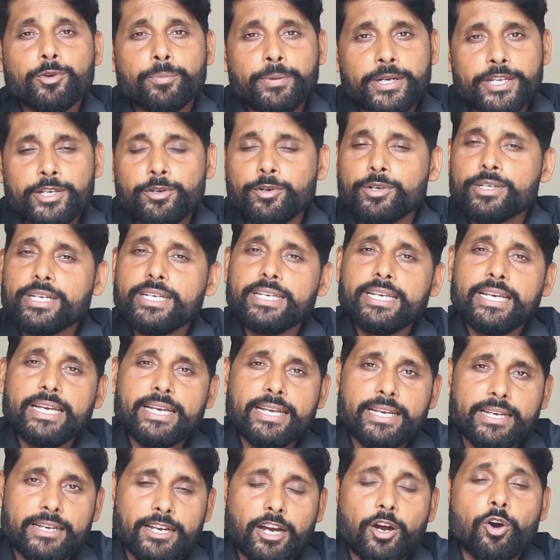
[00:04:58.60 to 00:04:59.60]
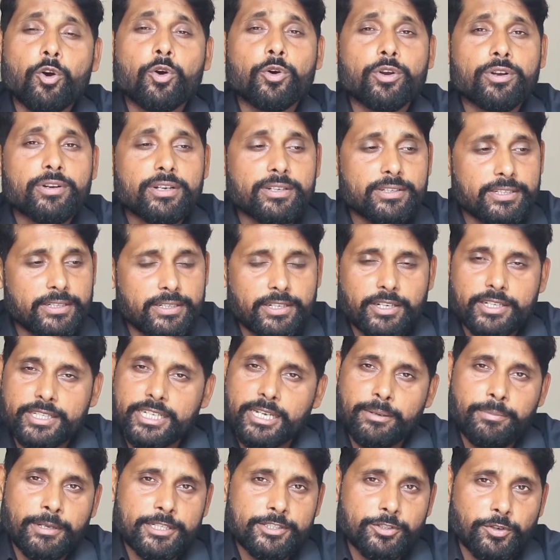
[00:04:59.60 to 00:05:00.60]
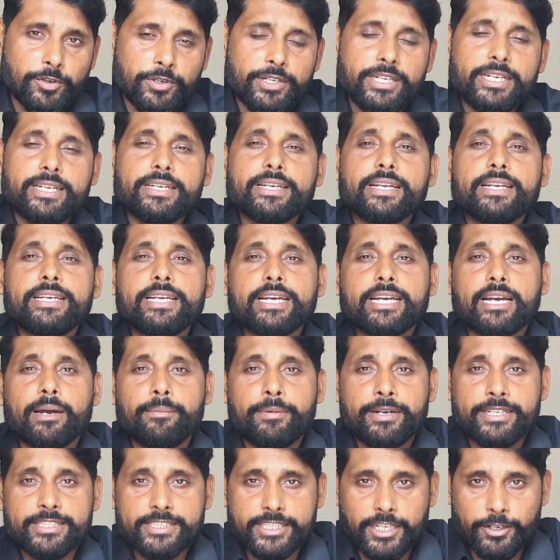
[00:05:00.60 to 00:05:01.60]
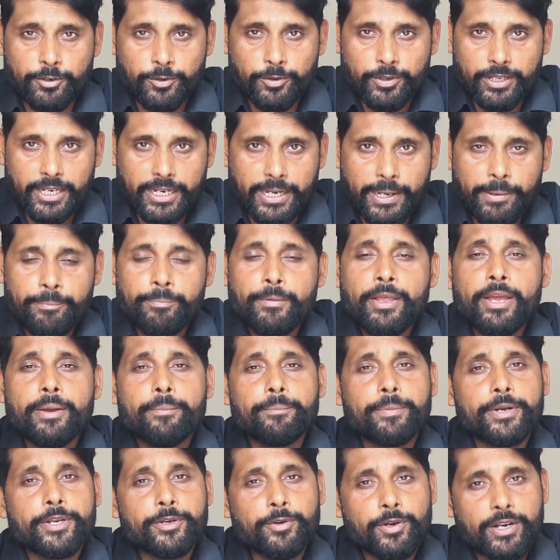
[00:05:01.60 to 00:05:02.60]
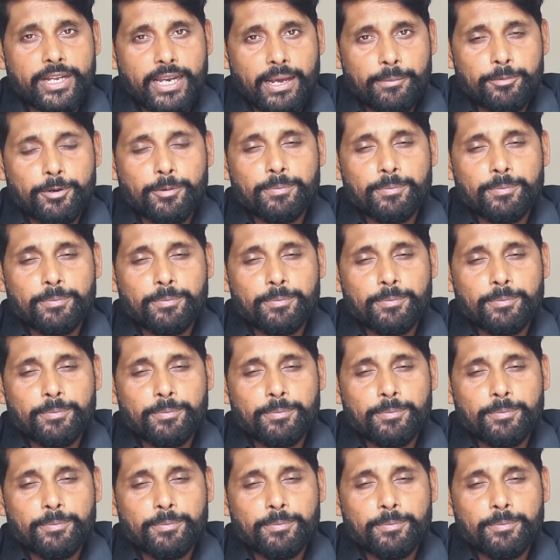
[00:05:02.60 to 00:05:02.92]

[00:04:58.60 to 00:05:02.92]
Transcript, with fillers: तो वीडियो के लिए और टी वी के लिए कमेंट जरूर करें वीडियो अगर